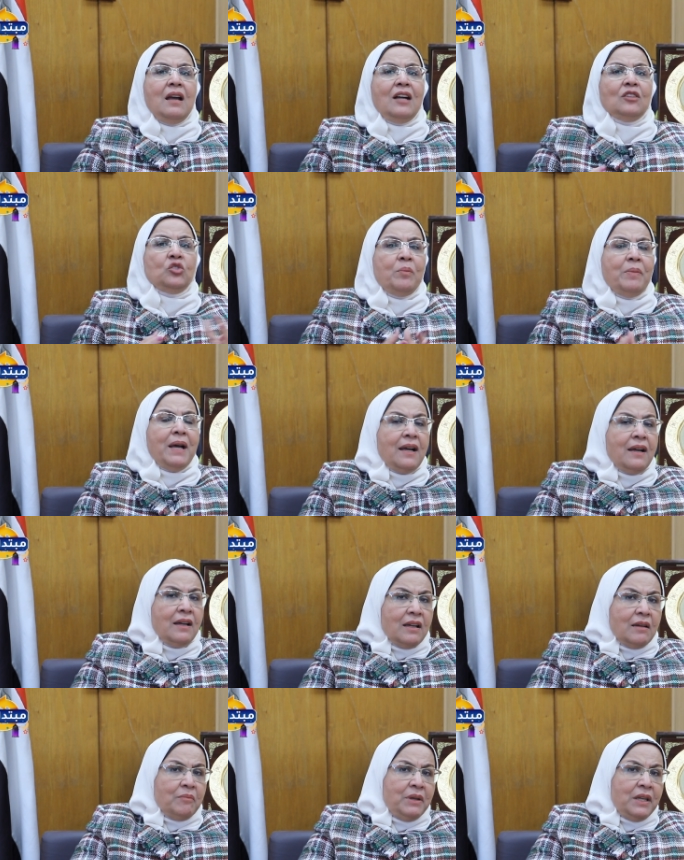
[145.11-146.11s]
هتبقى
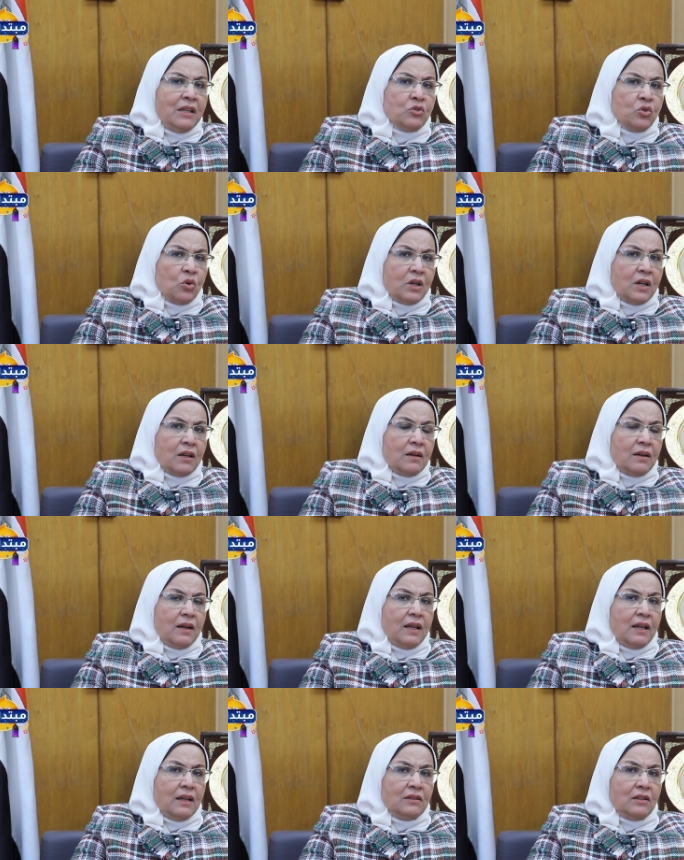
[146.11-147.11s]
بسكر
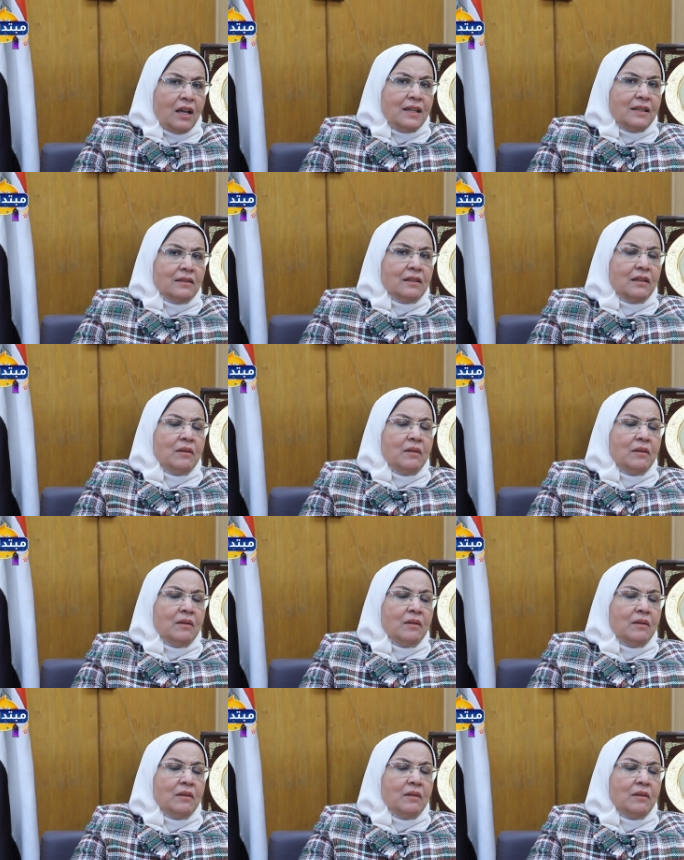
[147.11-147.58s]
آه دايت